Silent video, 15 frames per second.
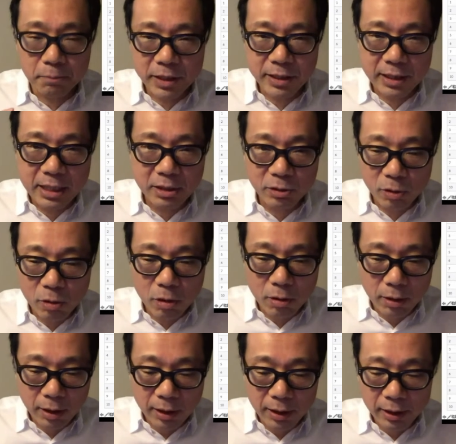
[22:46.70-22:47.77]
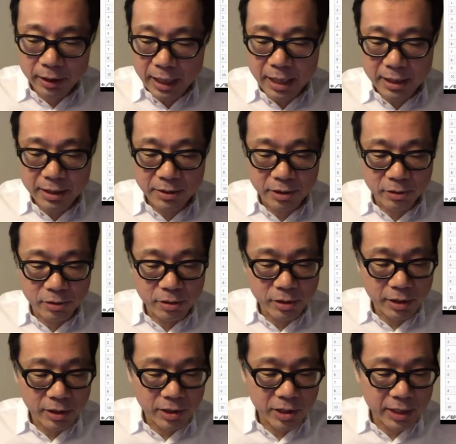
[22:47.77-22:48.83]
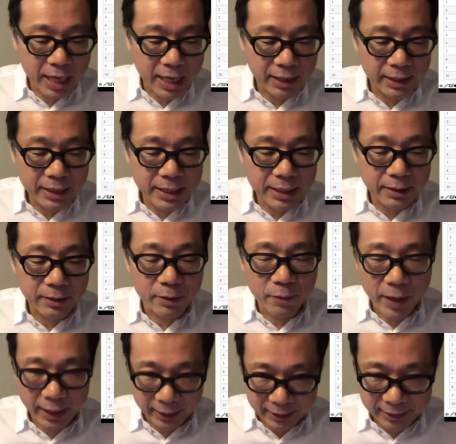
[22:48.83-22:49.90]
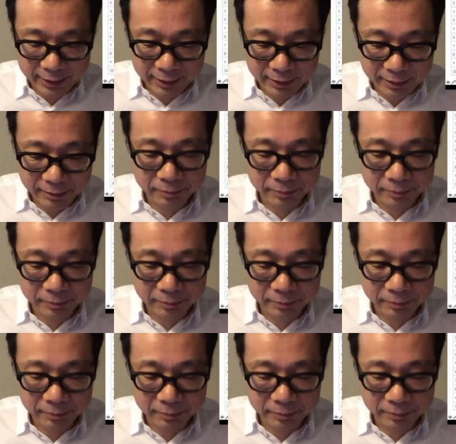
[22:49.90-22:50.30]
ジネスを牽引する時代にわけです。